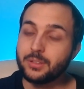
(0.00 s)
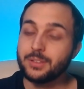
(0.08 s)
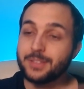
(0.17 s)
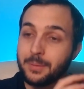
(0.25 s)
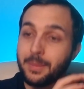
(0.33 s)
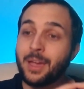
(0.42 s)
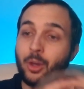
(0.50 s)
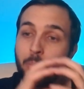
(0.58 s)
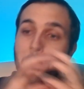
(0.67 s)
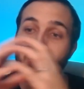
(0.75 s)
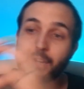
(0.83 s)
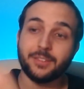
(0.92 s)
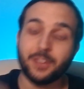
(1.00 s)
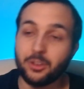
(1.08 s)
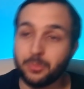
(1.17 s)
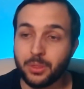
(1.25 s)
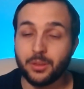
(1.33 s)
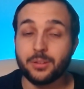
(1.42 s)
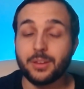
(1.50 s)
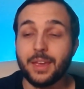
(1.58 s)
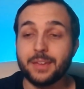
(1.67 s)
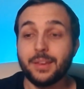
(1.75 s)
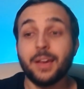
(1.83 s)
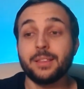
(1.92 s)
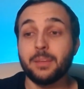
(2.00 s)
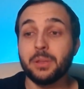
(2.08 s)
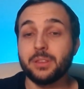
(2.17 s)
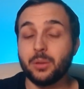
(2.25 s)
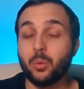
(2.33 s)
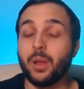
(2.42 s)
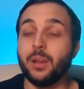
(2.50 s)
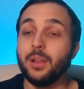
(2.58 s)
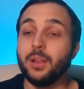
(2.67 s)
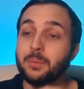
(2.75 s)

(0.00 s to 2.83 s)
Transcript: se va a copiar tres veces exactamente igual.